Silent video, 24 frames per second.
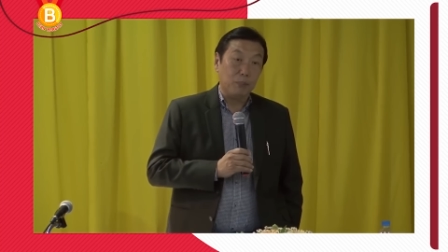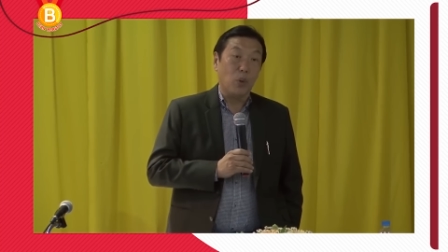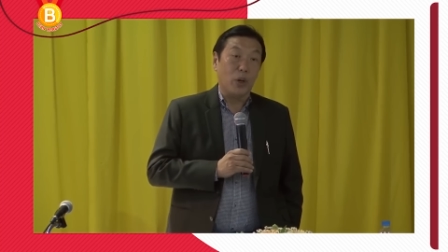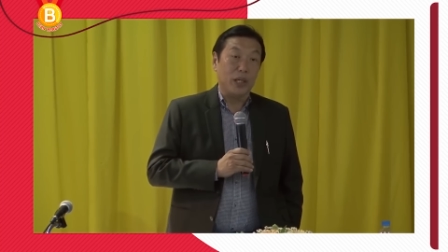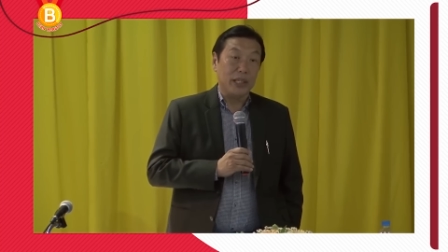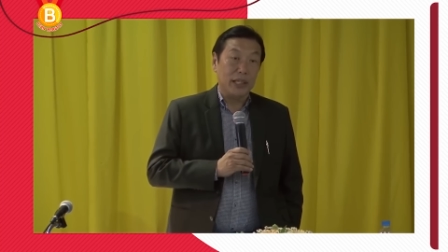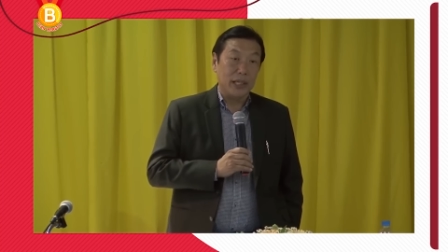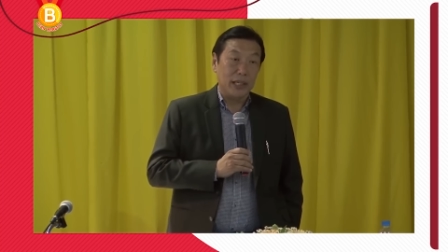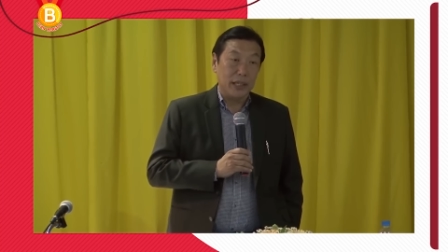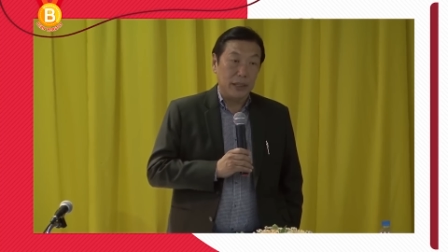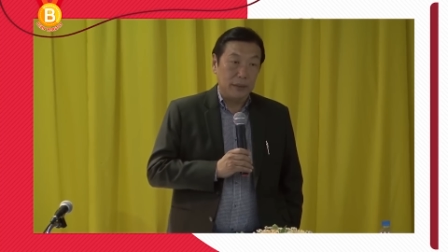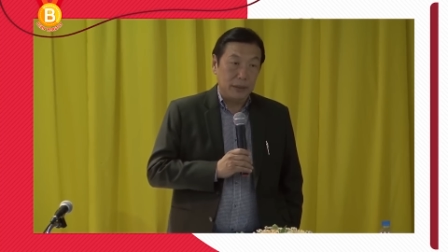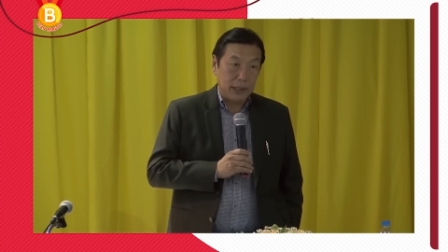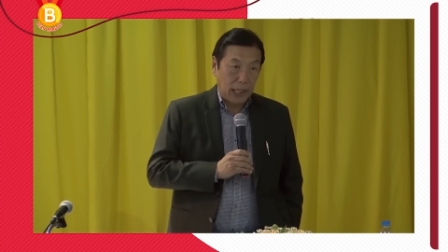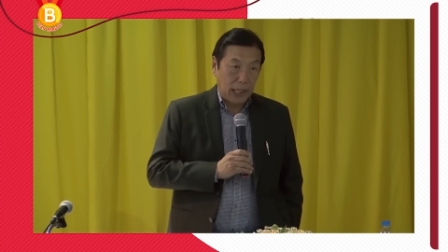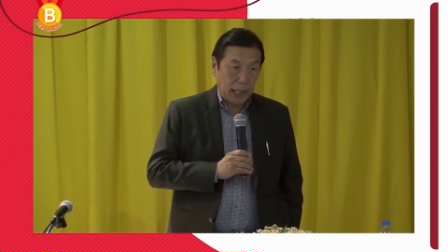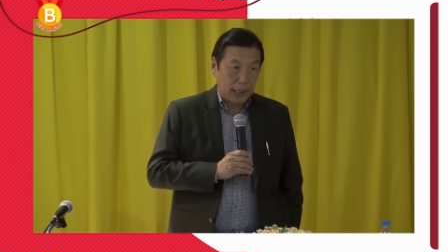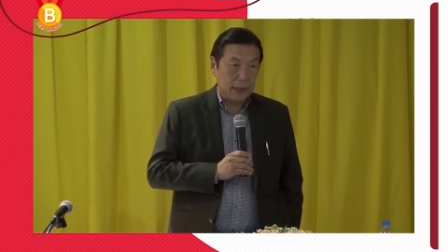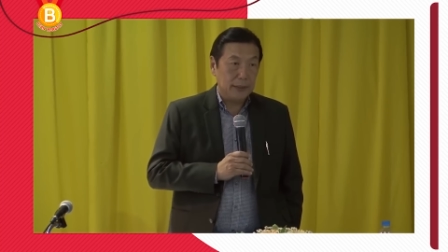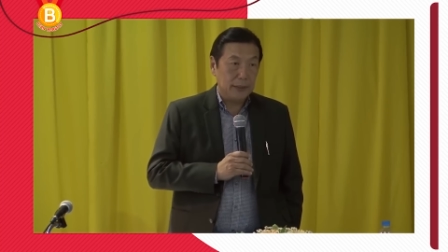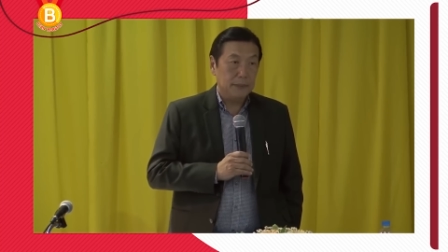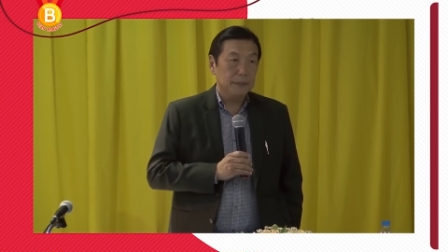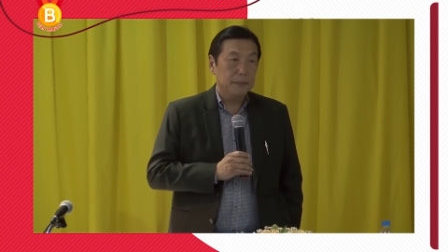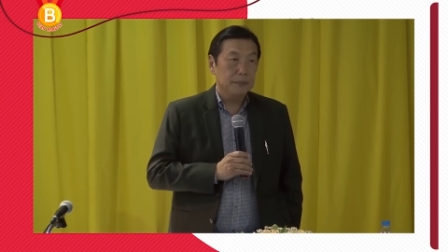ป่วยเช่นเดียวกัน
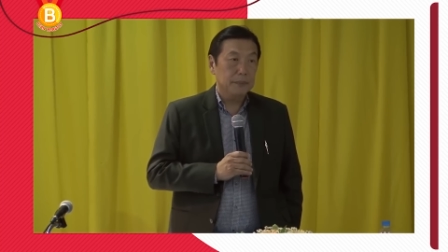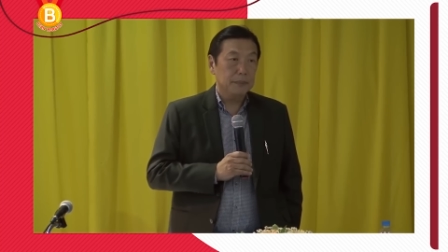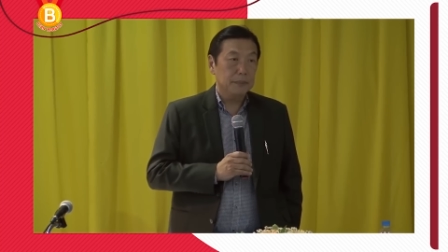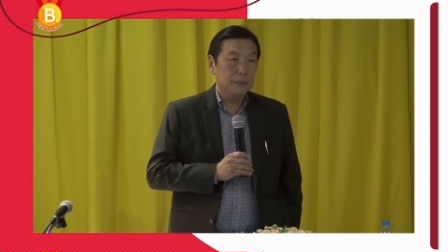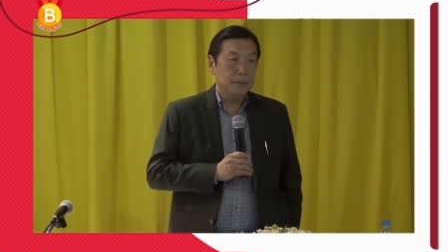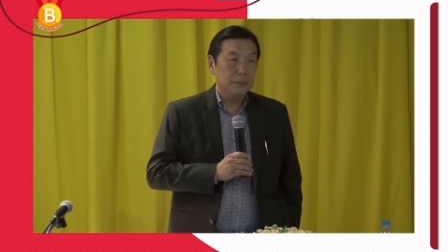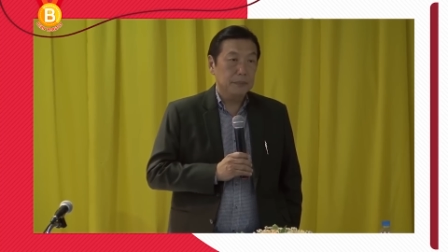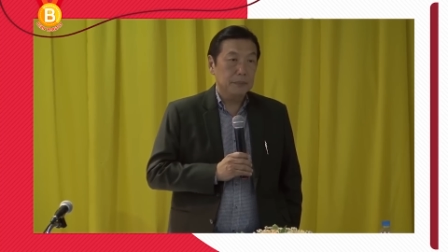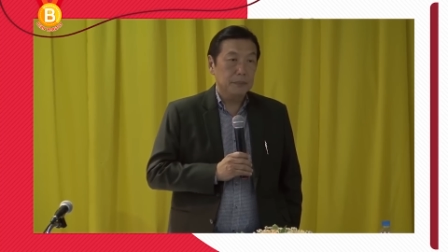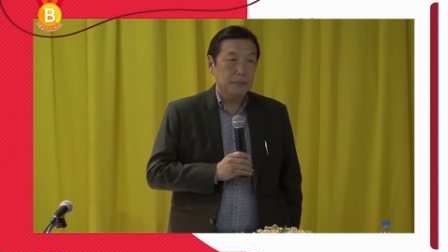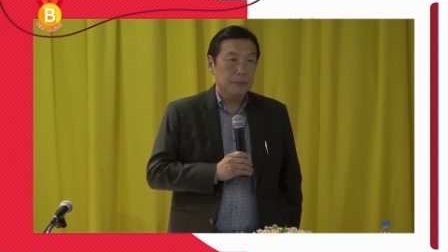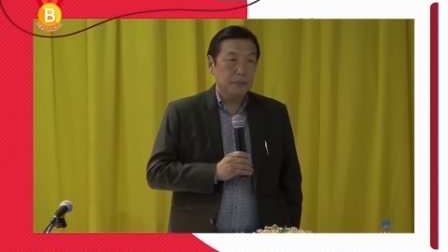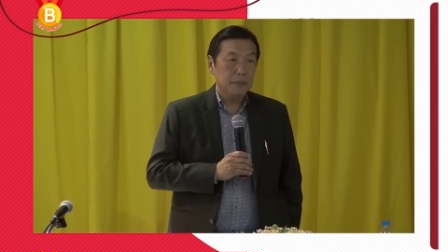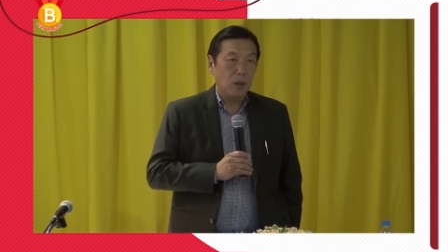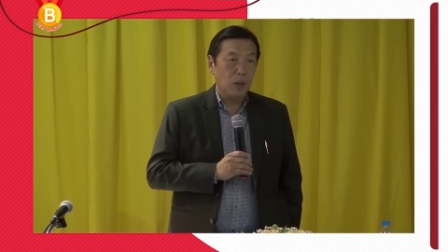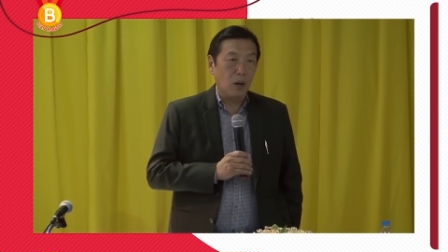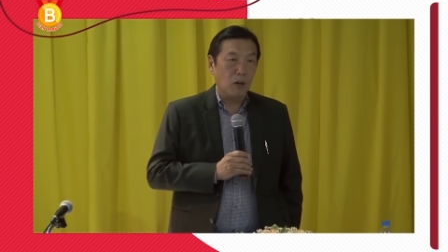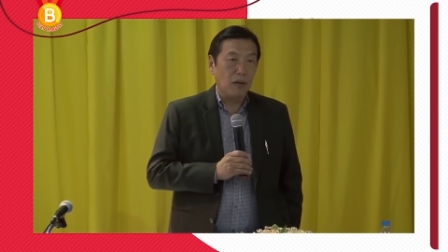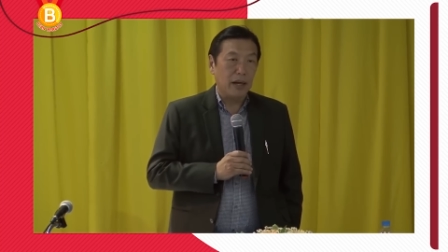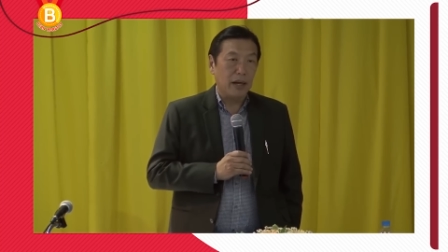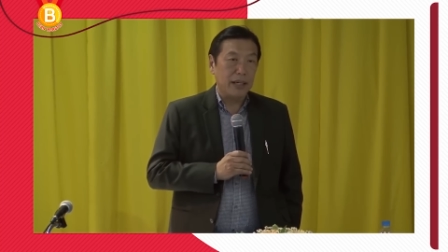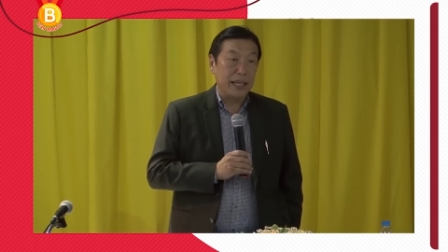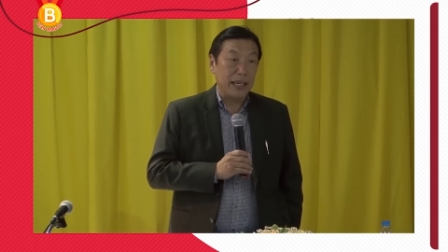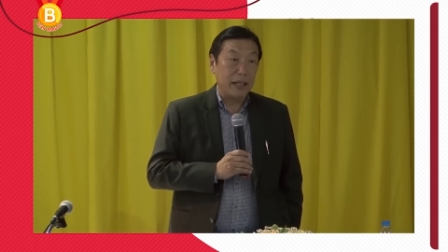เพราะ
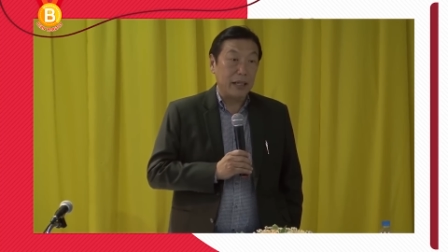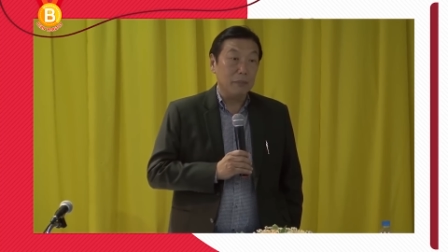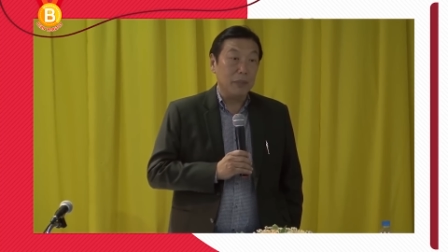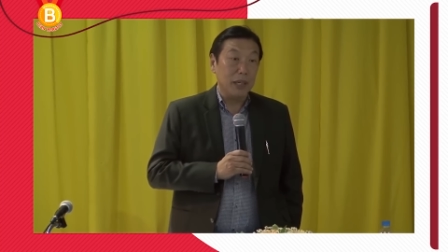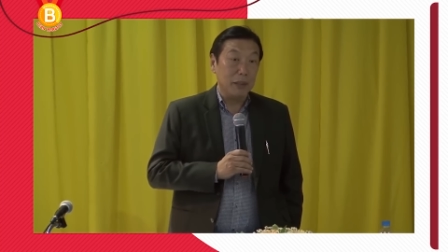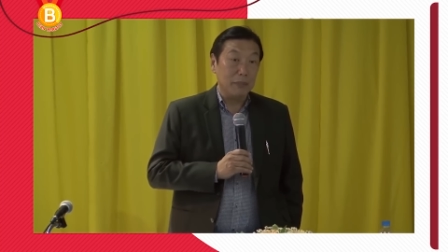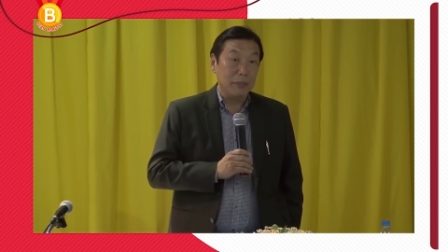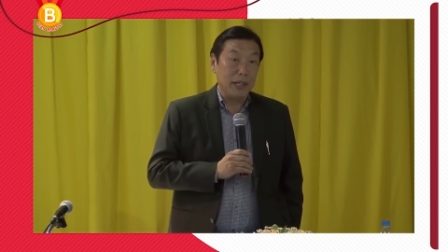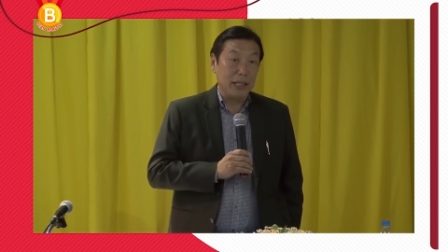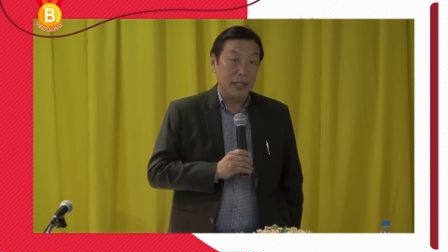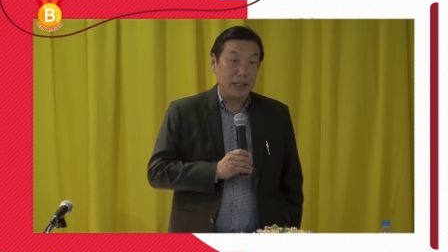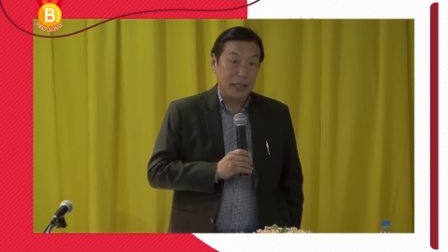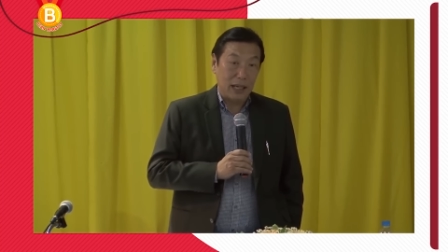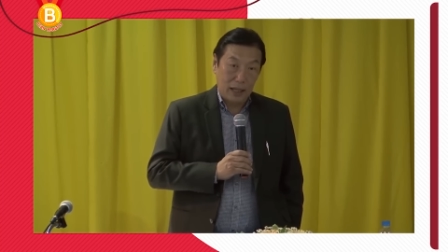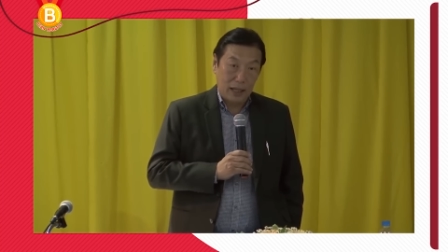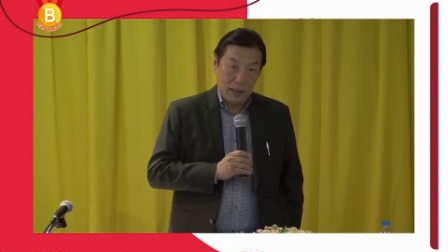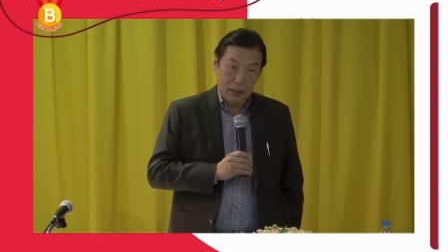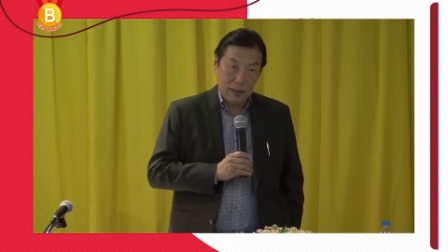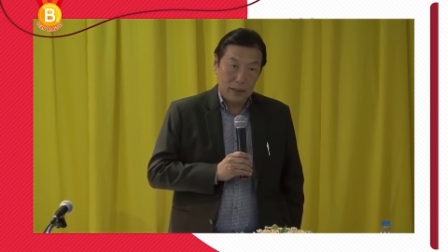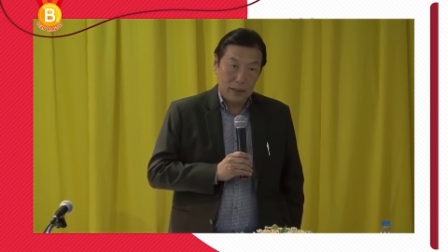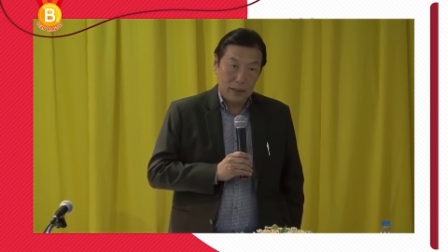ว่ากินเหมือนเหมือนกัน